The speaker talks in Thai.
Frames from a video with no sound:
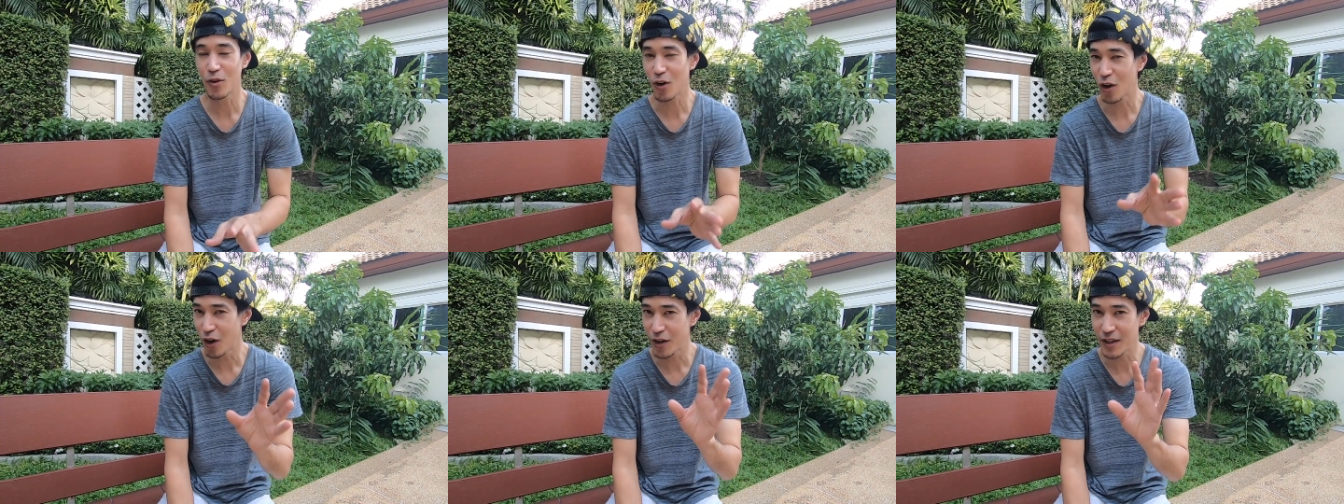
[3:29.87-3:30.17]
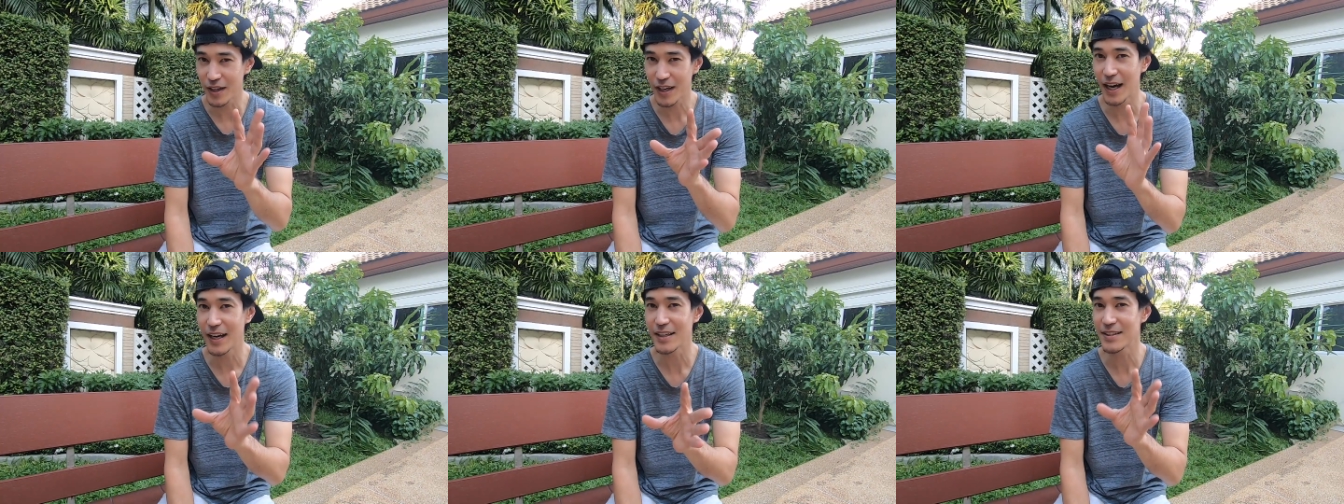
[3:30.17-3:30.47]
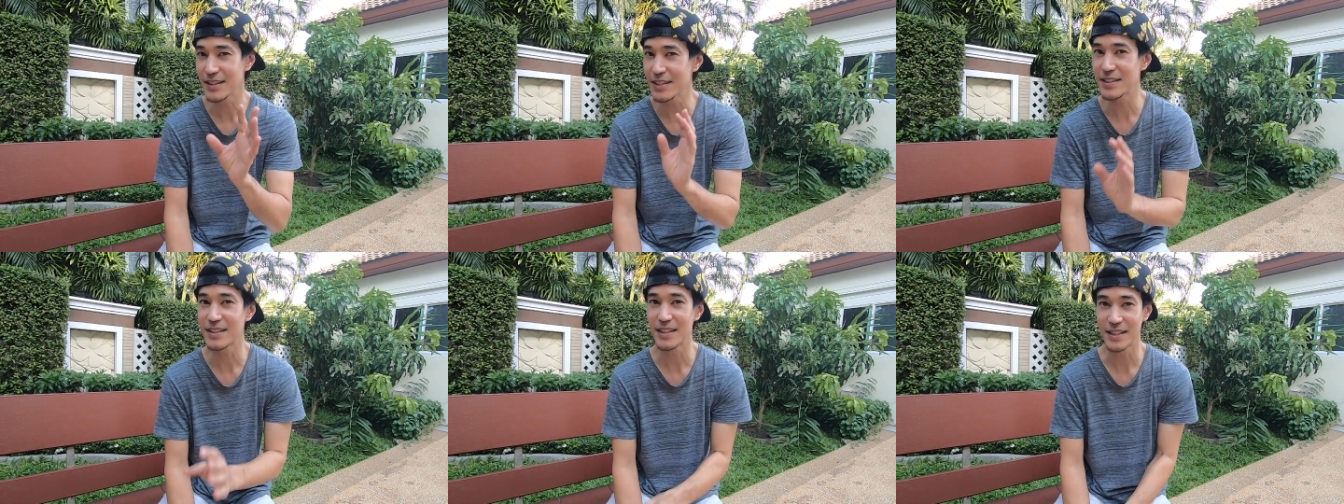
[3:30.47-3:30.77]
ค่อนข้าง
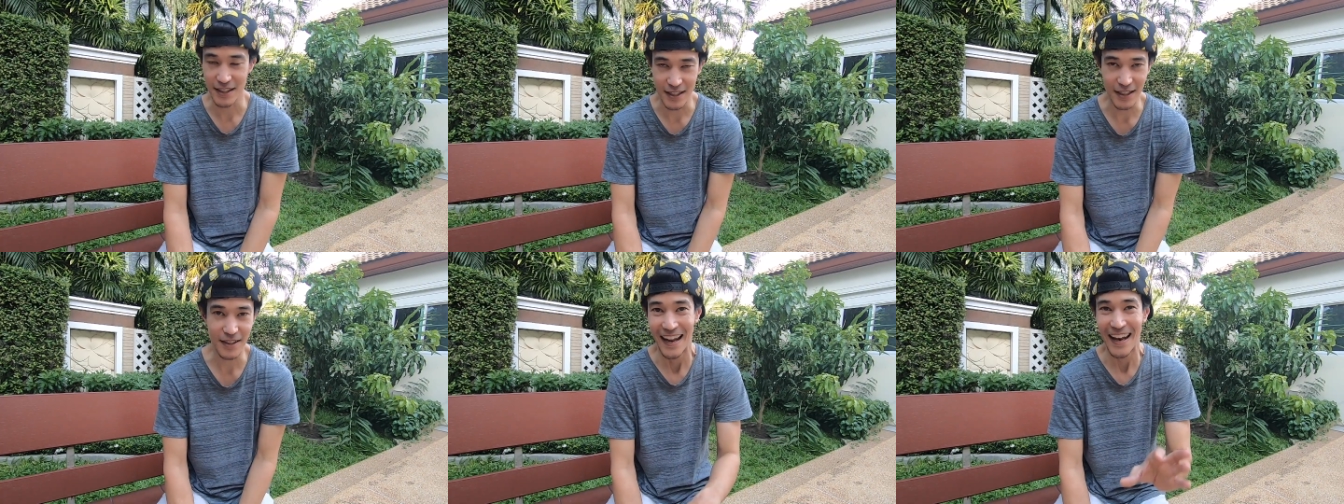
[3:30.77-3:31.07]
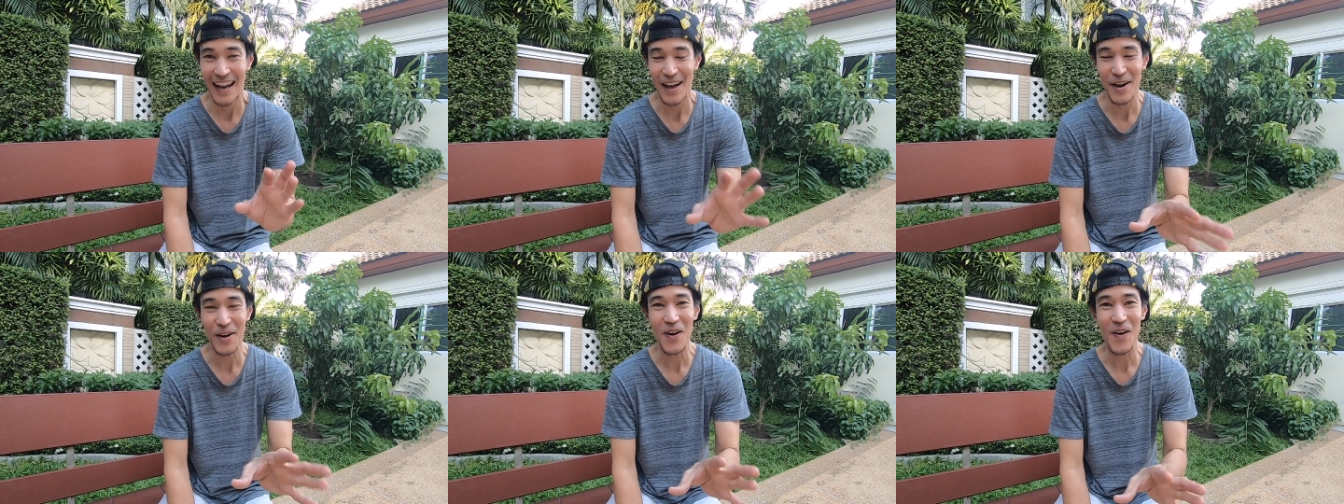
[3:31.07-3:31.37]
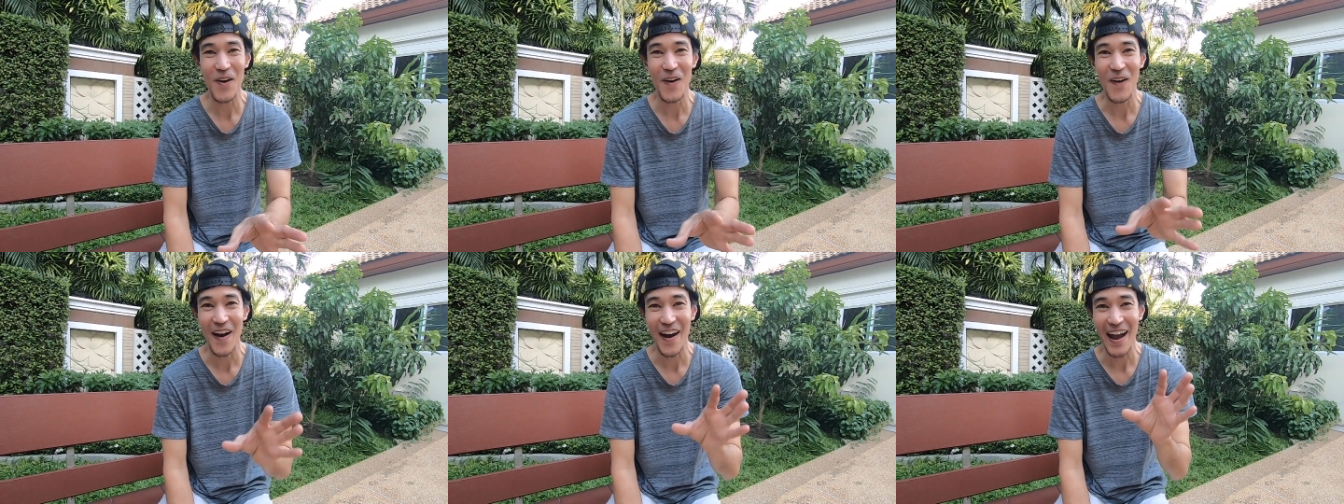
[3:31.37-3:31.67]
ที่จะเยอะ แล้วก็
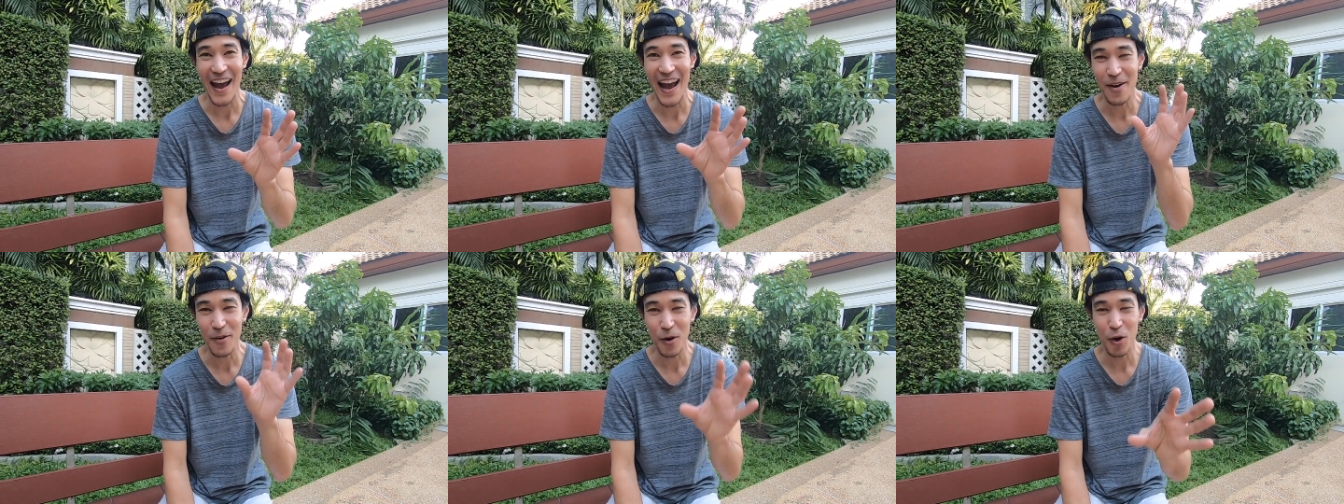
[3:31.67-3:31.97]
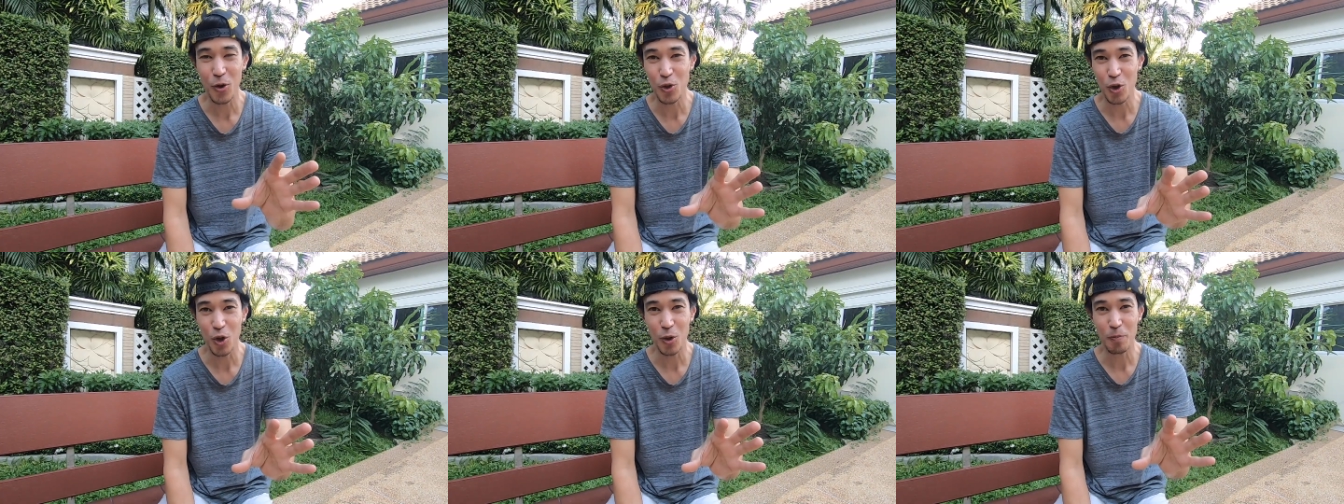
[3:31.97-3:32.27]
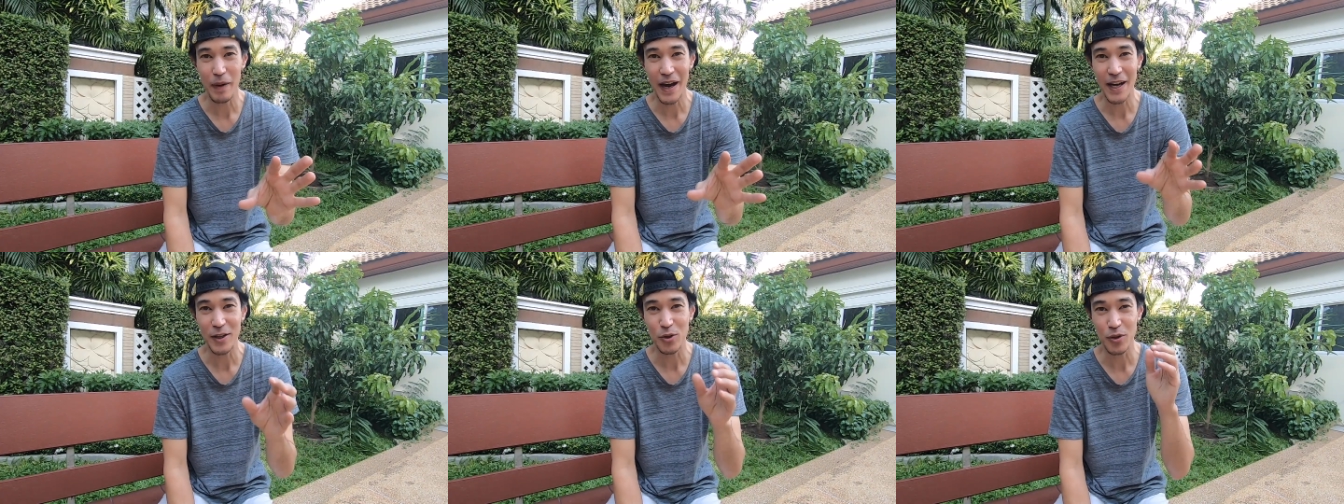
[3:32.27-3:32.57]
แอโร่ตัว
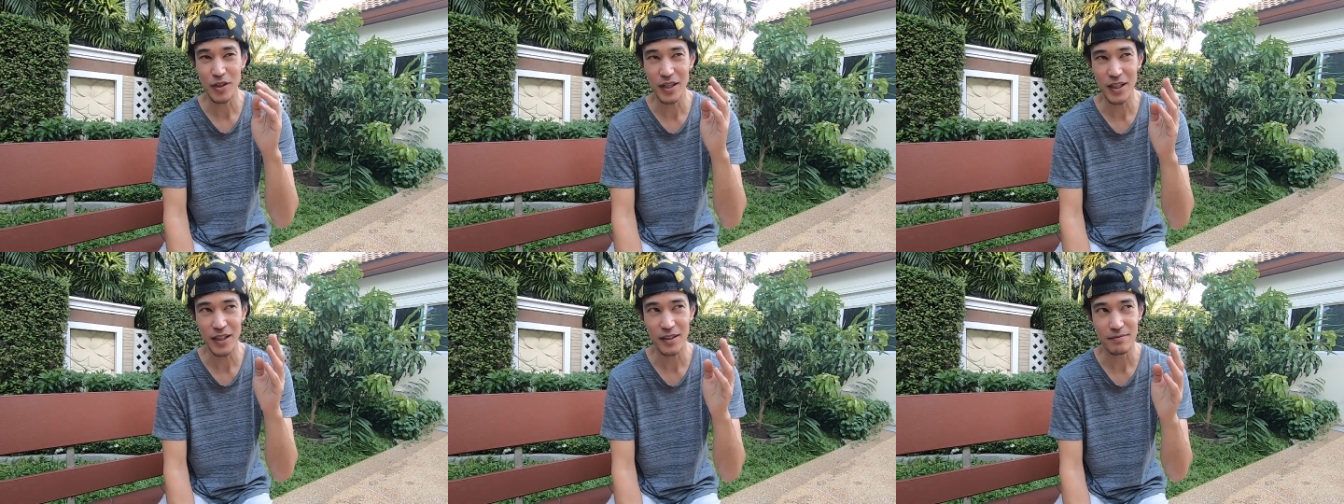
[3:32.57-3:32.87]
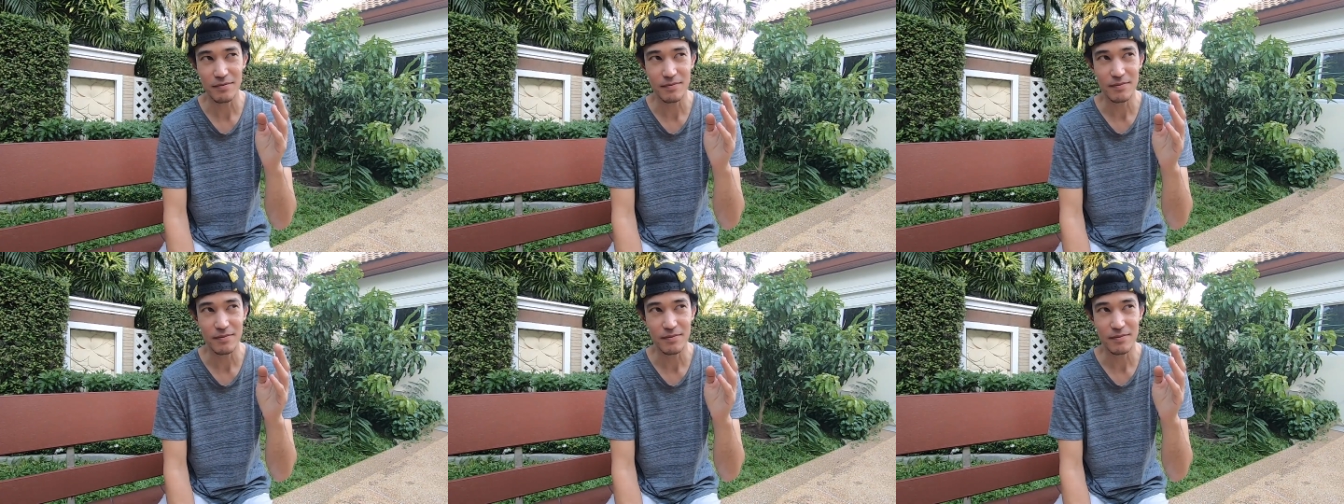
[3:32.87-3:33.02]
ไปตัวที่